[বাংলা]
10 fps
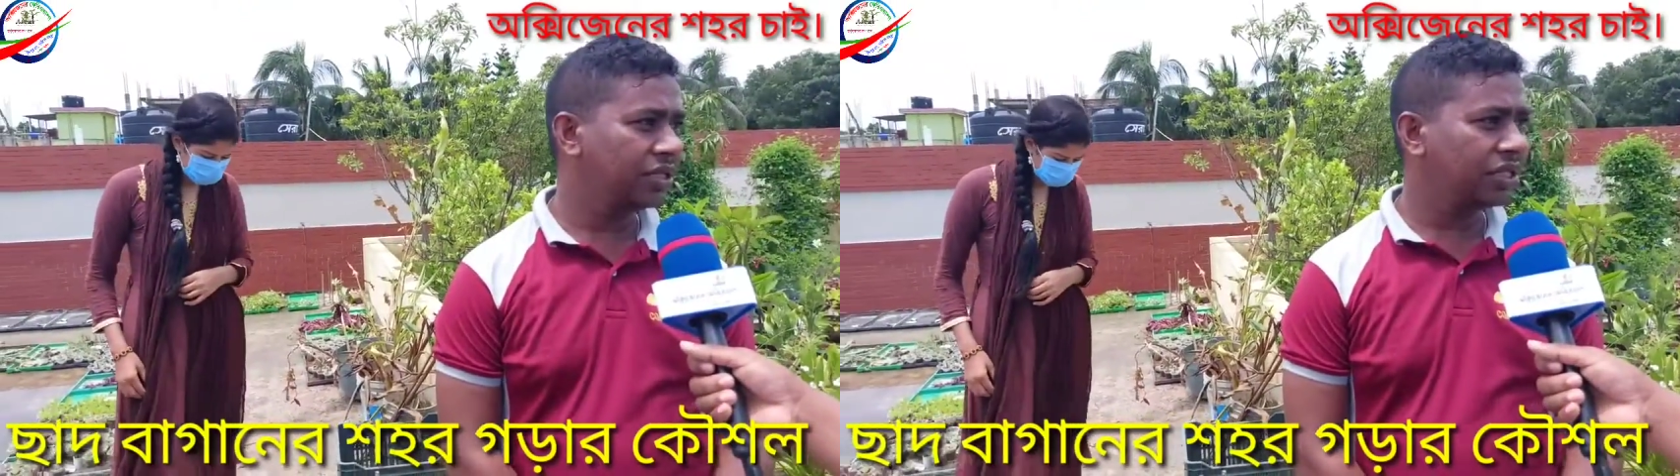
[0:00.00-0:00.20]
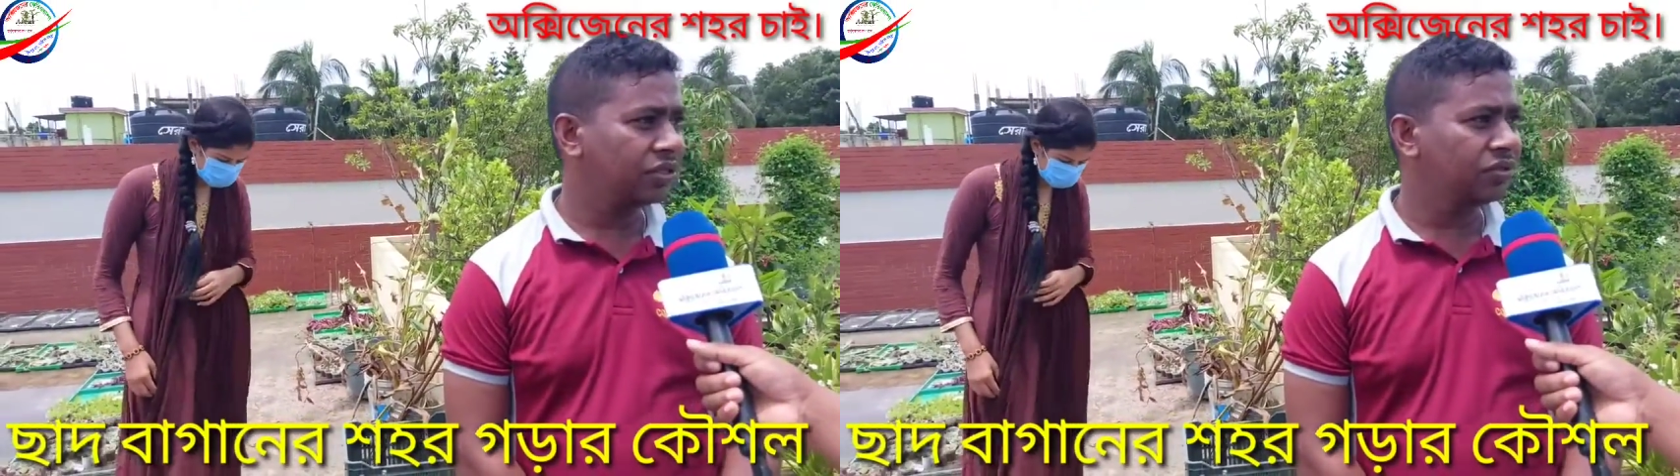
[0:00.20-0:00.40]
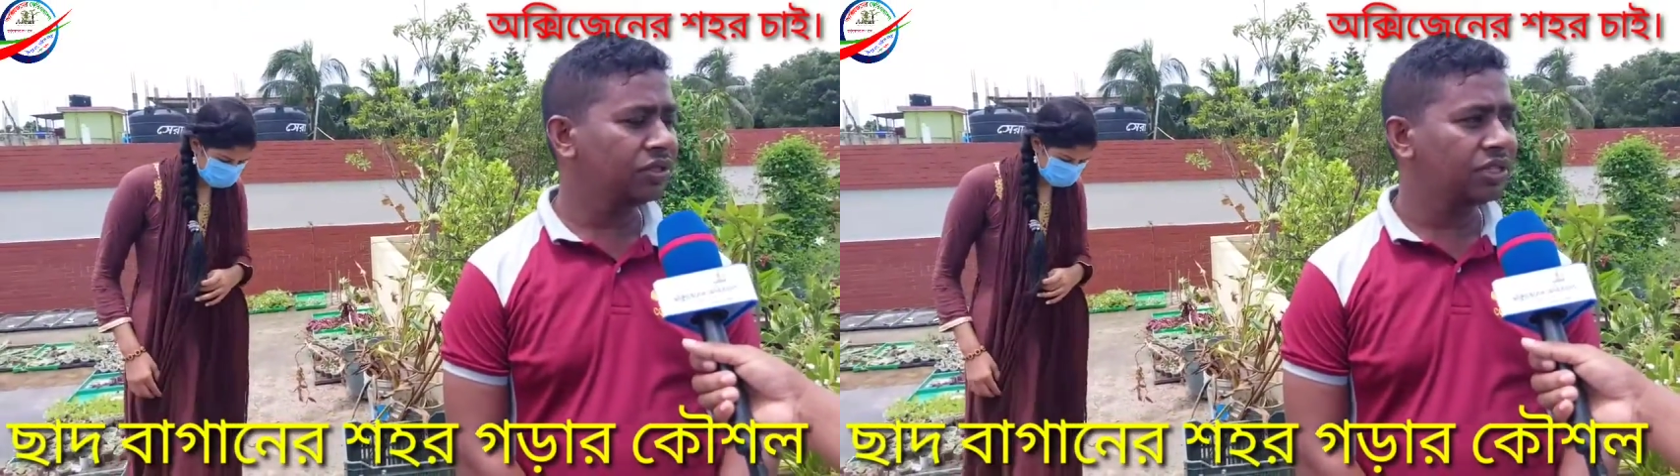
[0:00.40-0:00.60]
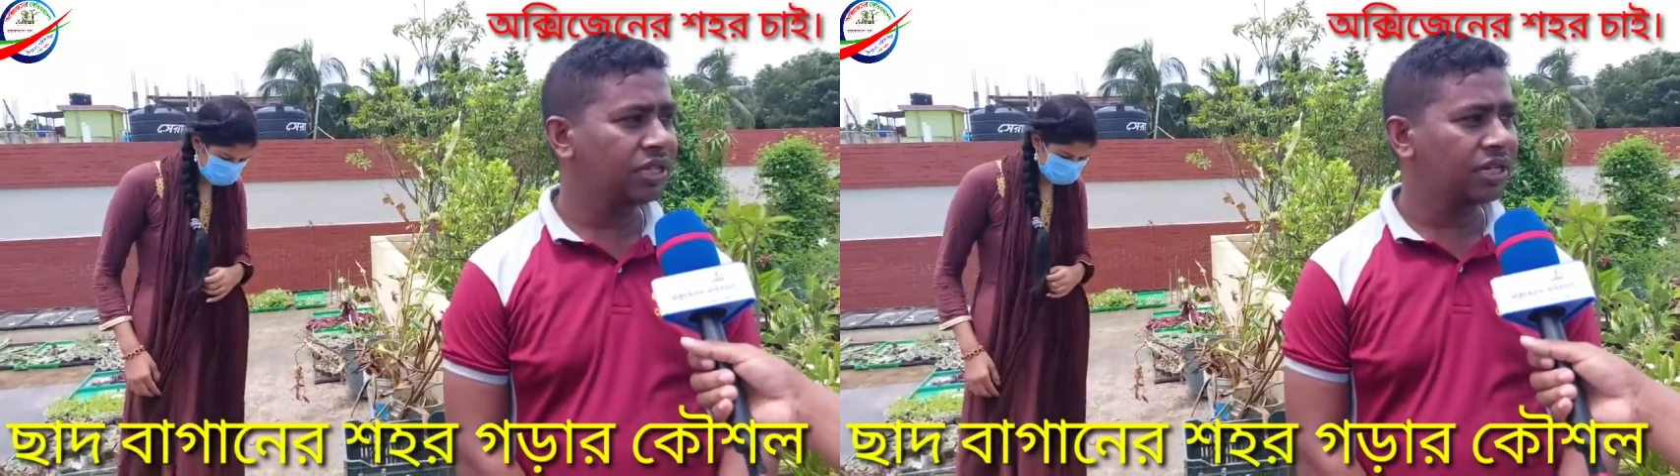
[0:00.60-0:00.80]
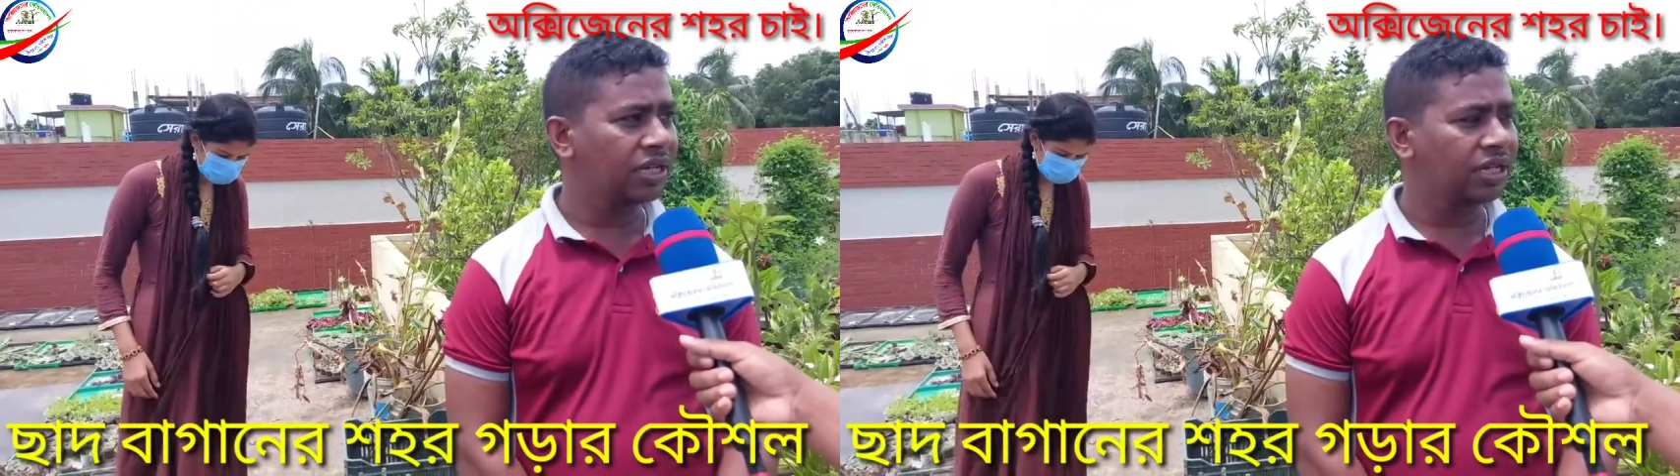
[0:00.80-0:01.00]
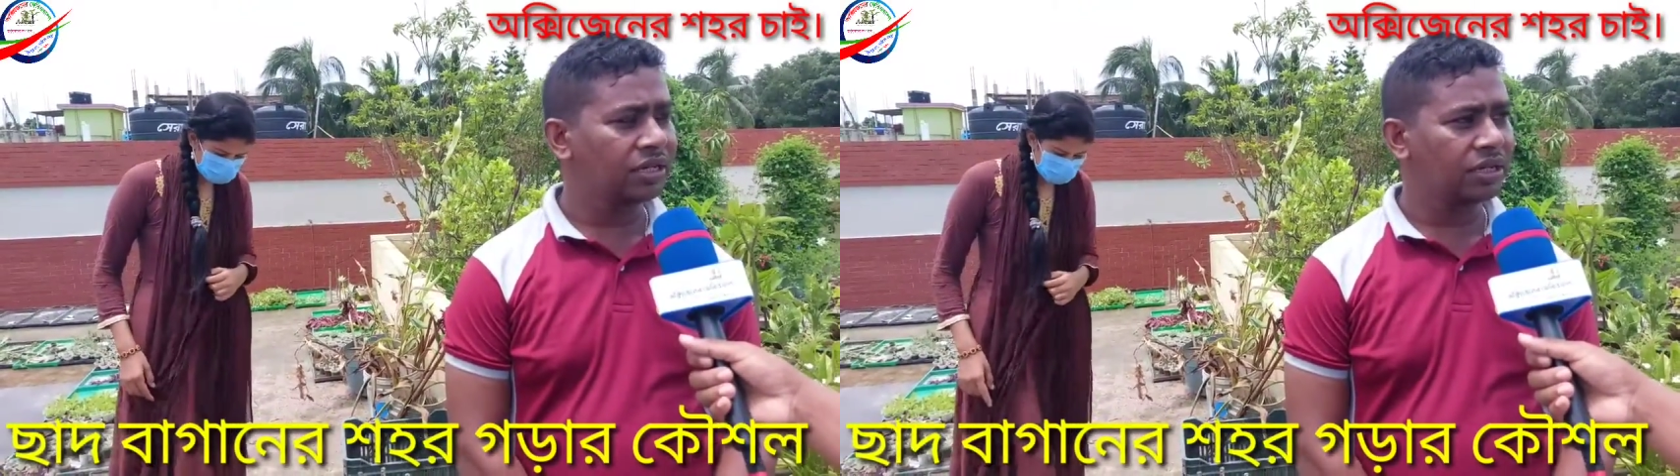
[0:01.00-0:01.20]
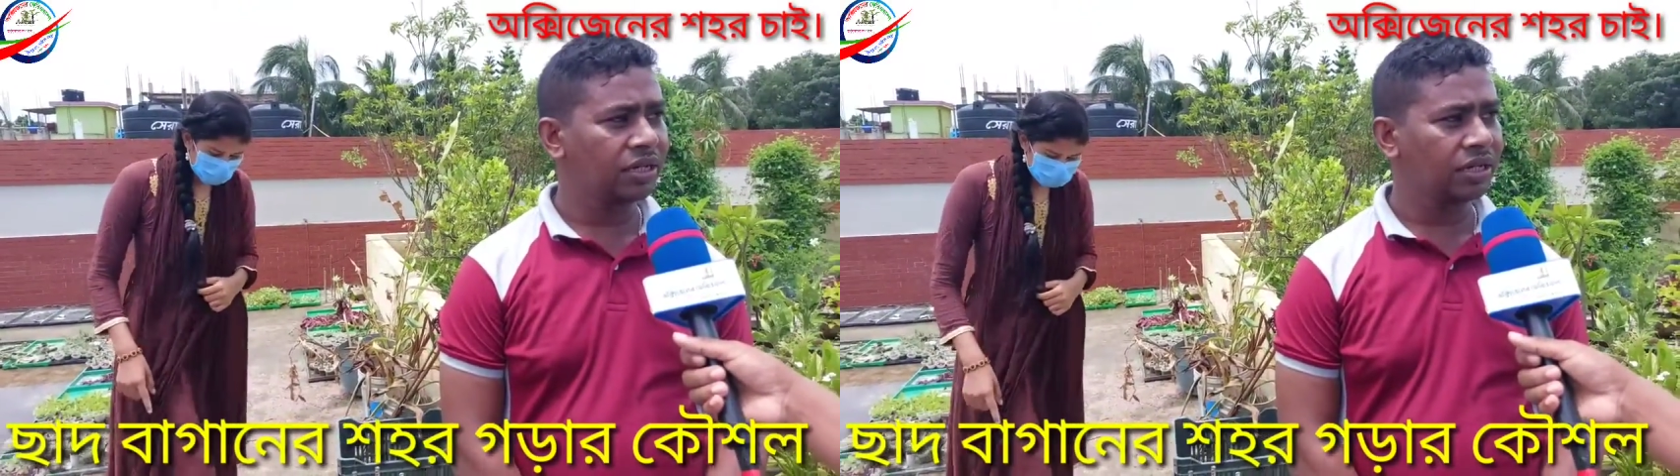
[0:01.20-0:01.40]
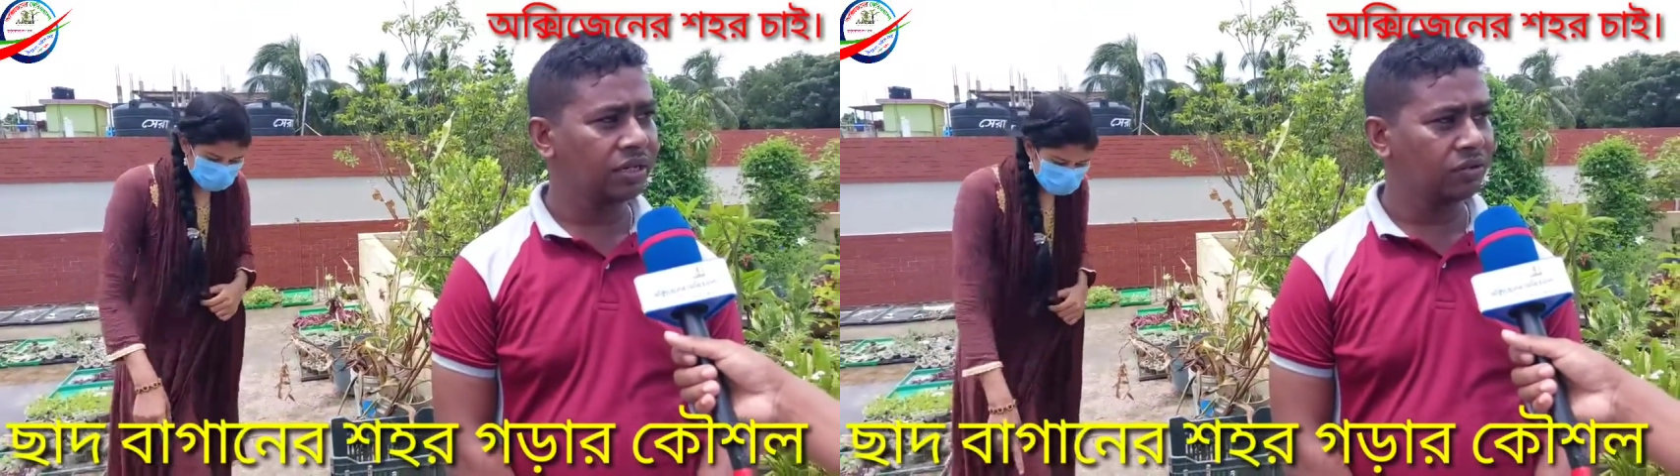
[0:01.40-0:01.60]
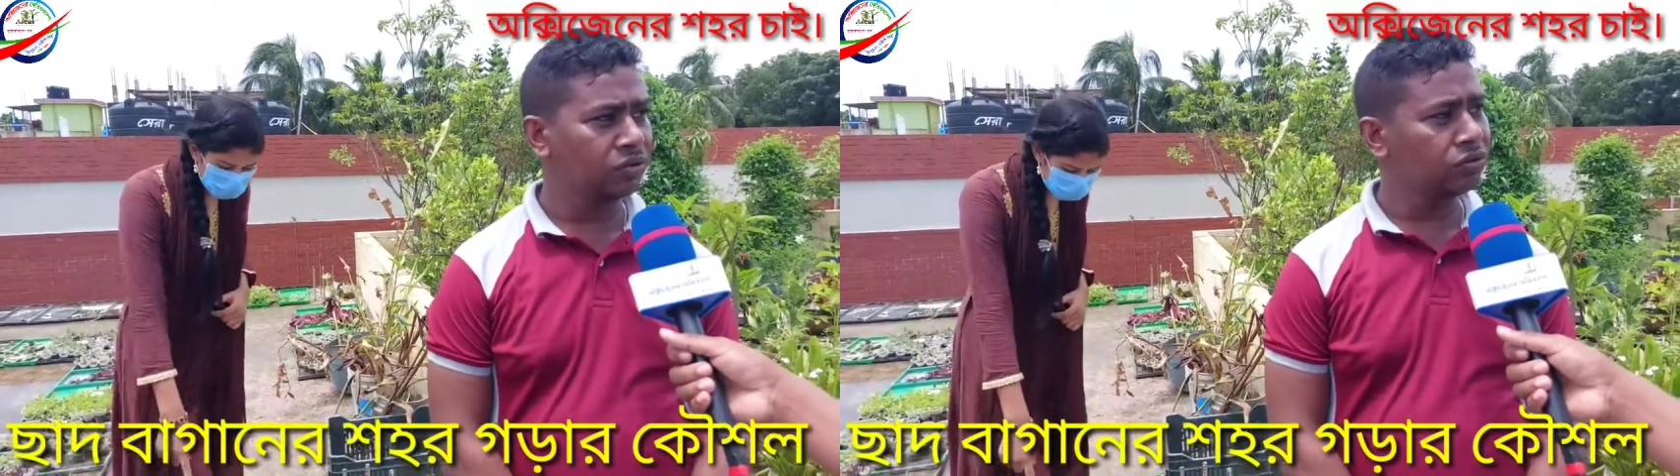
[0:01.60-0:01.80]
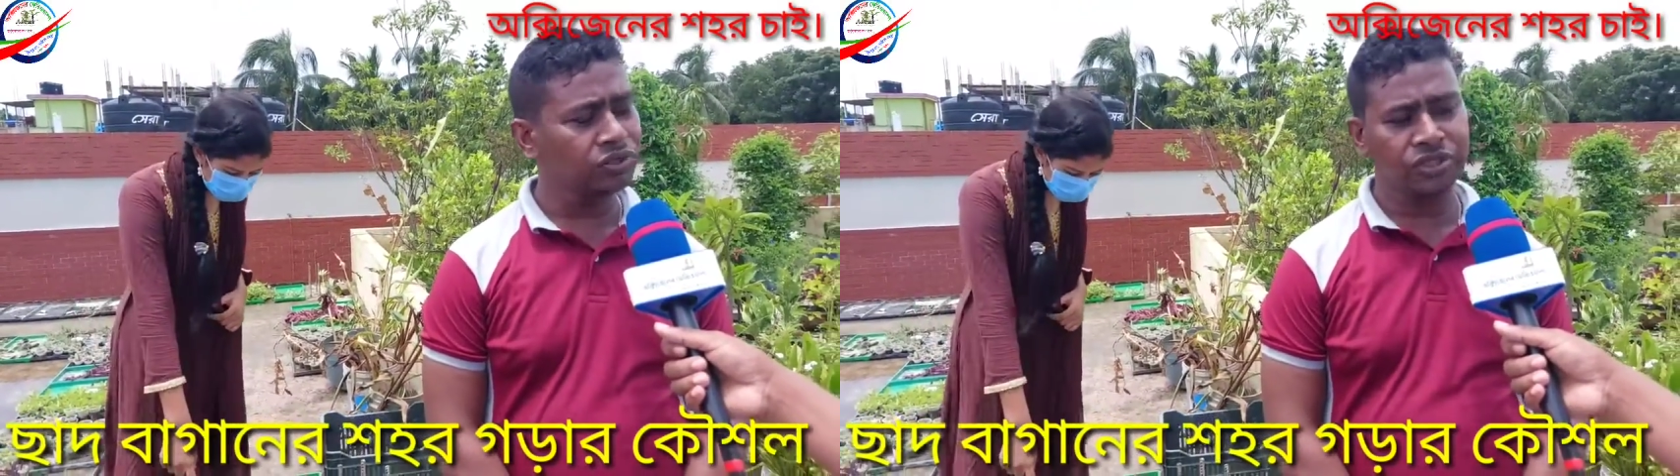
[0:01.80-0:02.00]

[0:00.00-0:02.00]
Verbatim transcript: সিরাজগঞ্জ জেলায় কোনো